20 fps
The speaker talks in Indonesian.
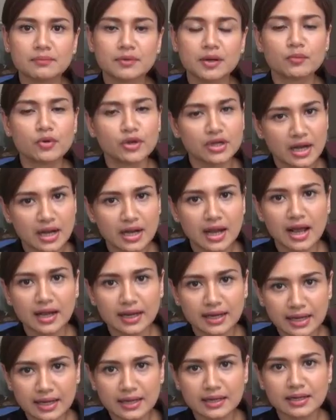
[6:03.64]
kemungkinan
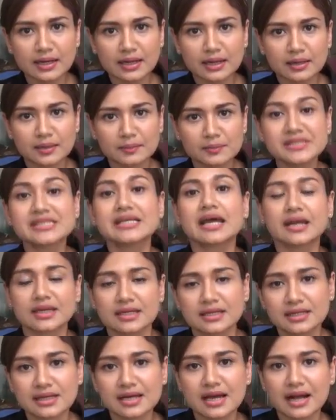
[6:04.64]
akan e, mencari
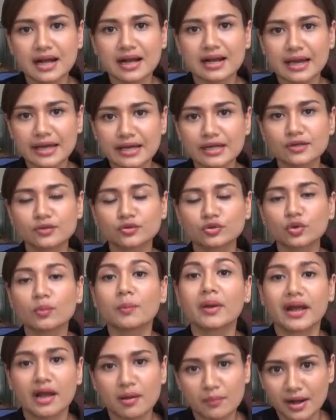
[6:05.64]
negara lain untuk
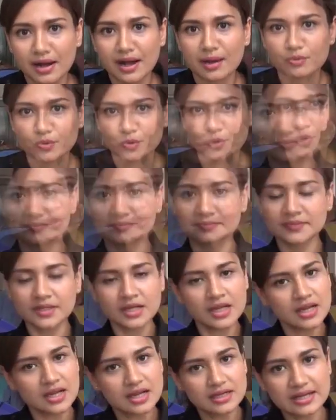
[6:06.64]
mereka berlabuh.
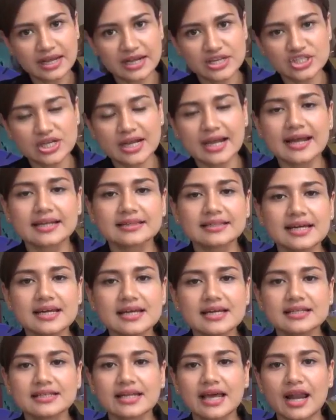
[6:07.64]
Dari Jakarta,
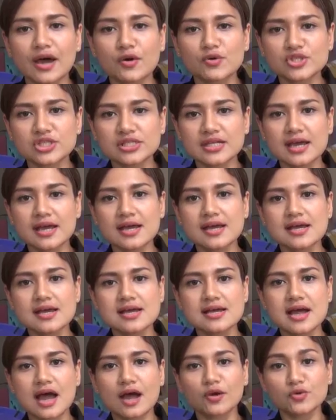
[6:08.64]
Nela Husna,
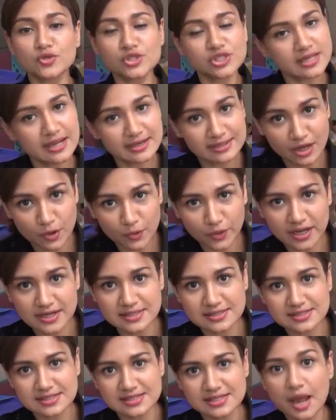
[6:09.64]
Agusten
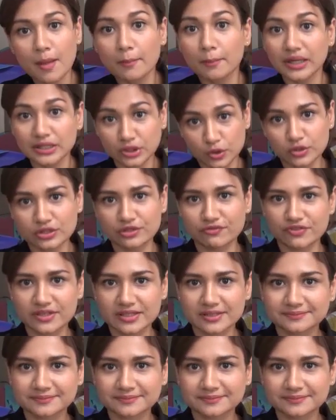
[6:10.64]
Lawrence, Metro TV.